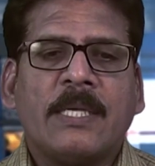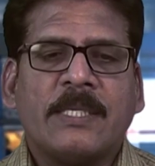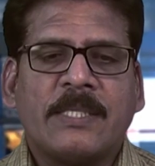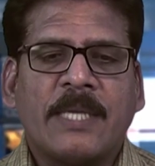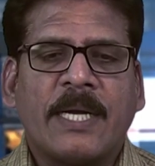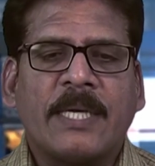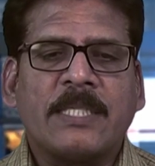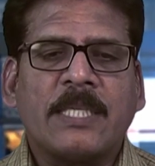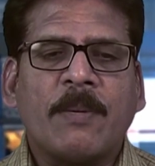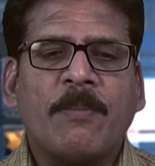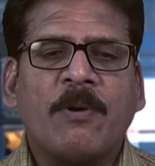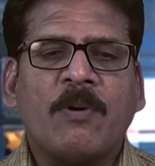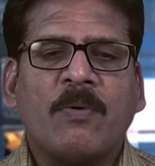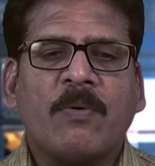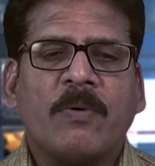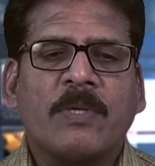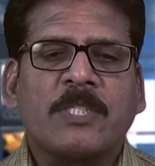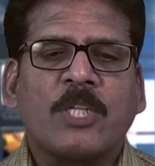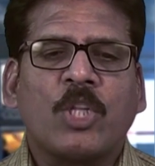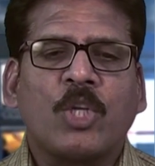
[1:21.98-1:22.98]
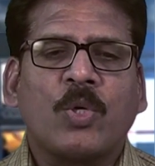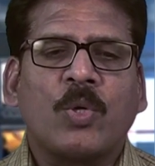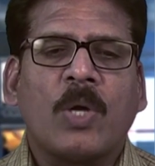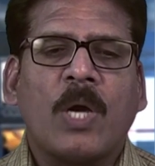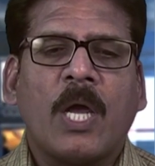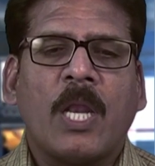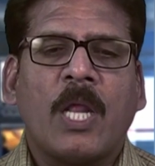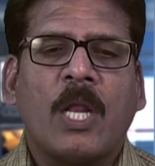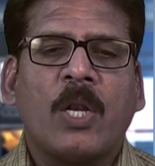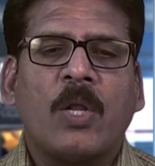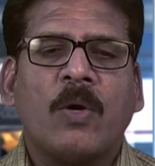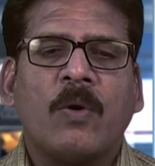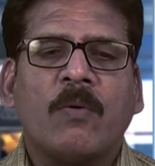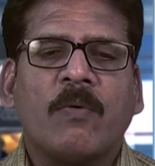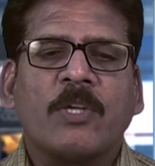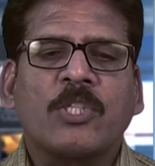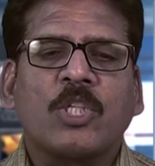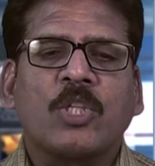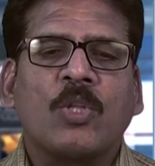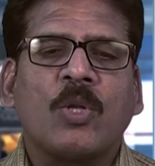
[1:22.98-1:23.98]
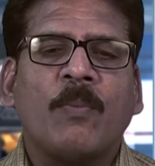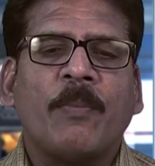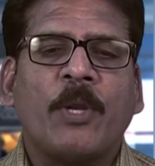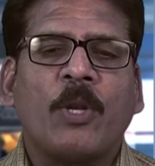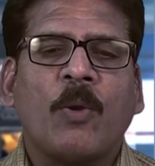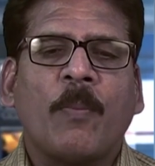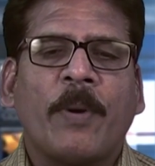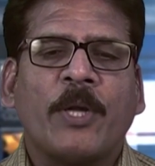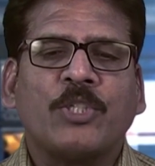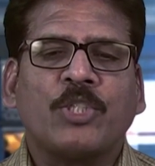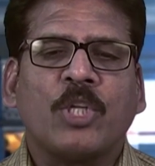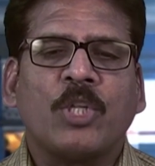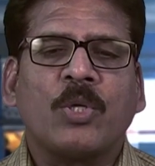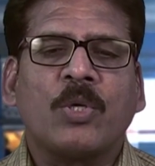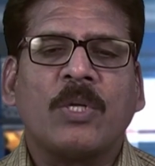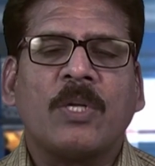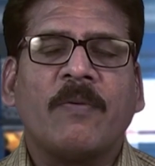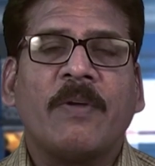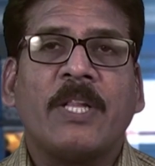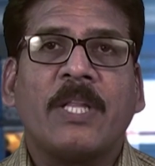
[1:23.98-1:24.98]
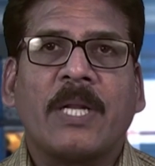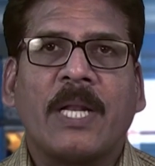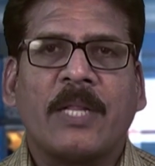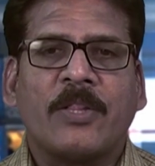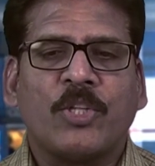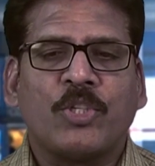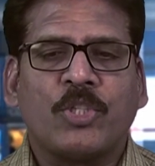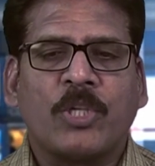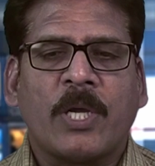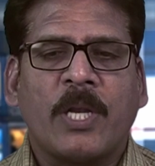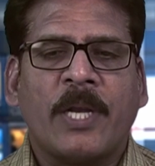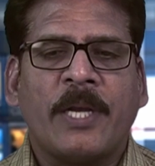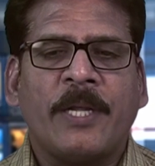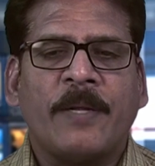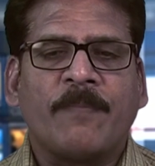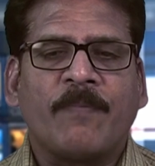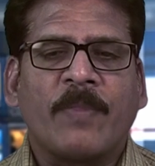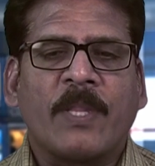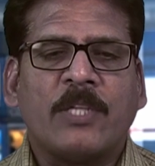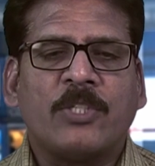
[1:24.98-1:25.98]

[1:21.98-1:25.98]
సంక్షేమ వసతి గృహాలలో వసతులు మెరుగుపరిచేందుకు నివేదికలు అందచేయాలని